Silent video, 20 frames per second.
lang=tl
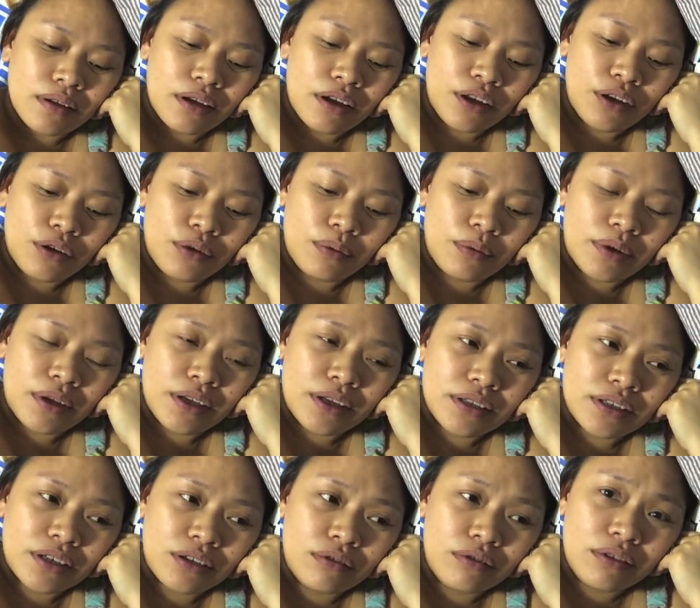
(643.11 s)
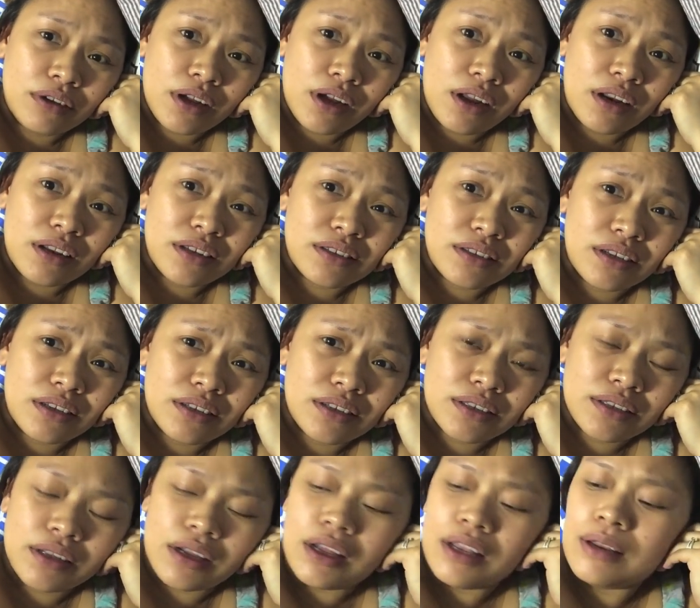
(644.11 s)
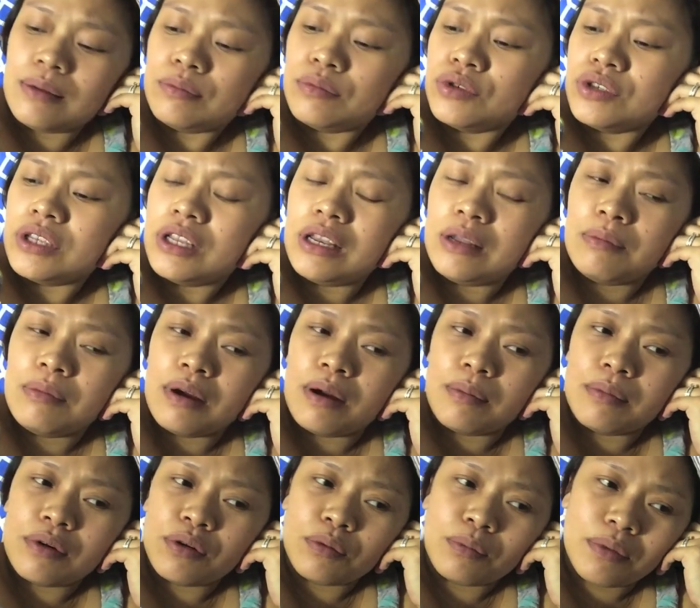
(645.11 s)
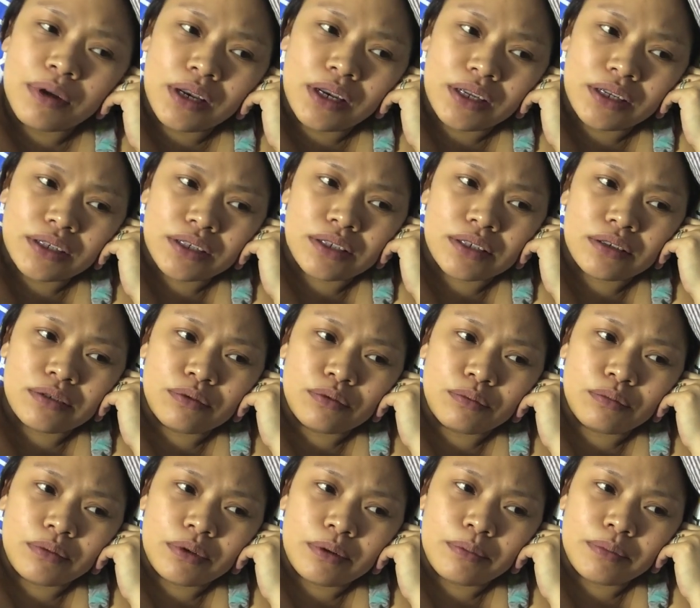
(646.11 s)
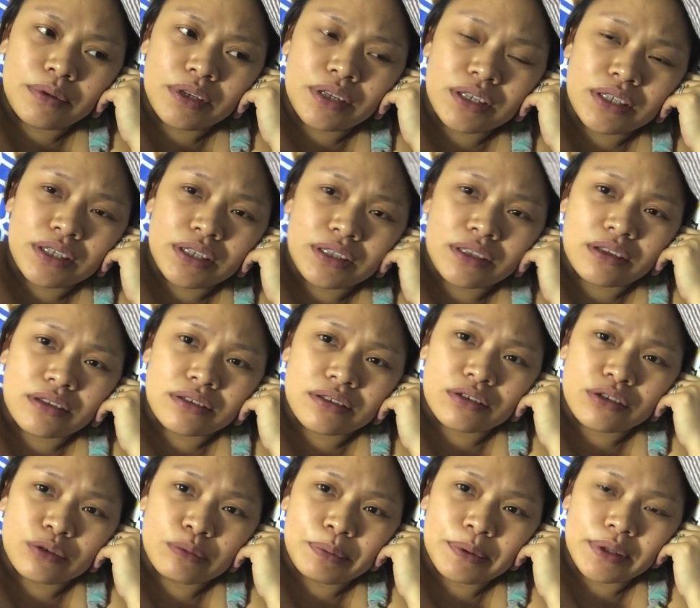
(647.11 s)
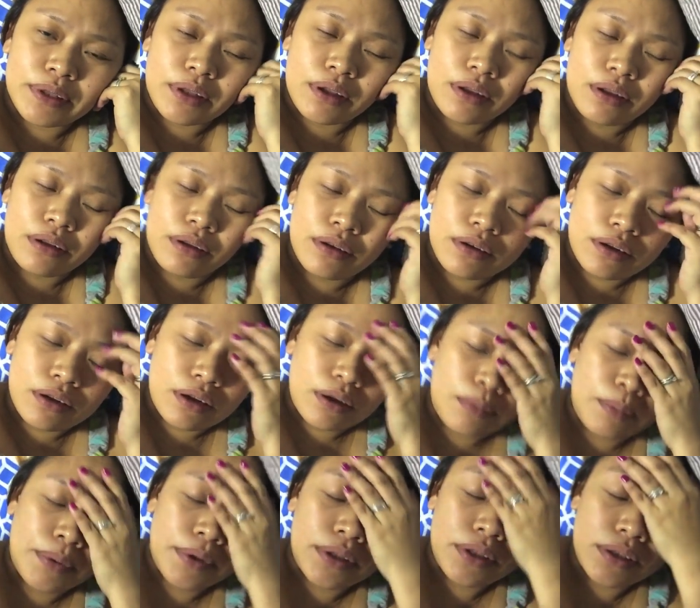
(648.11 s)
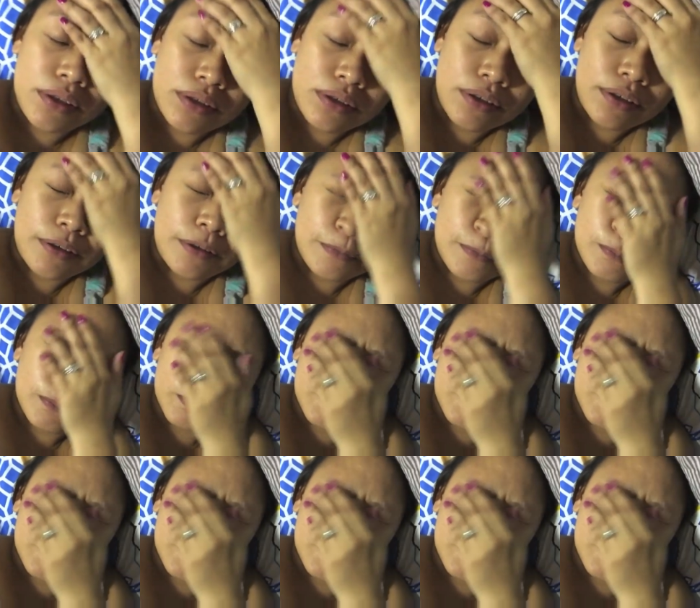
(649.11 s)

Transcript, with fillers: Anyways, ano na, alas 6 na. Alam ko sila mama umalis. May binisita sa ospital na kapatid niya.